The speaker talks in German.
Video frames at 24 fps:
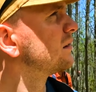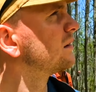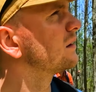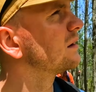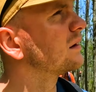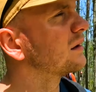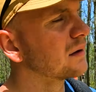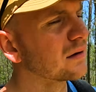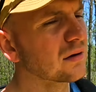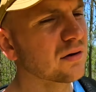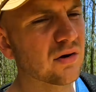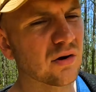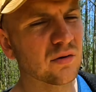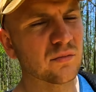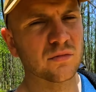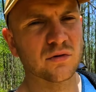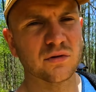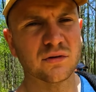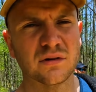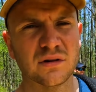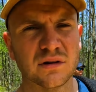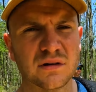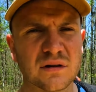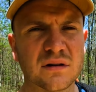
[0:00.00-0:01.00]
hier hinkommen
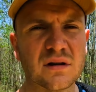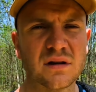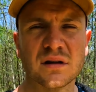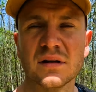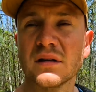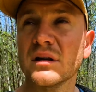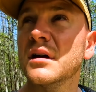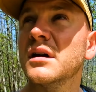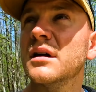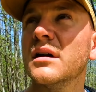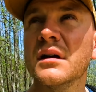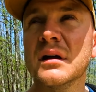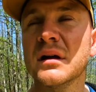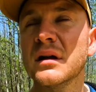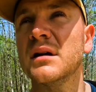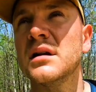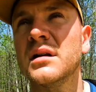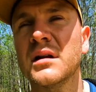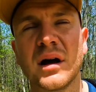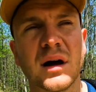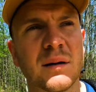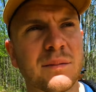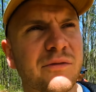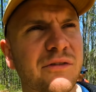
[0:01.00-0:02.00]
und dich dann
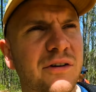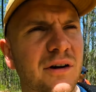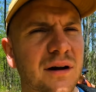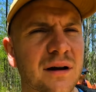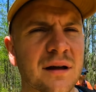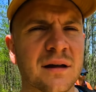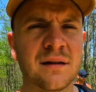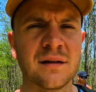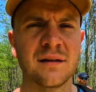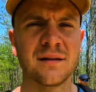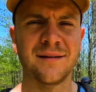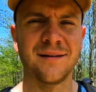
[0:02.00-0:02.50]
abfacken.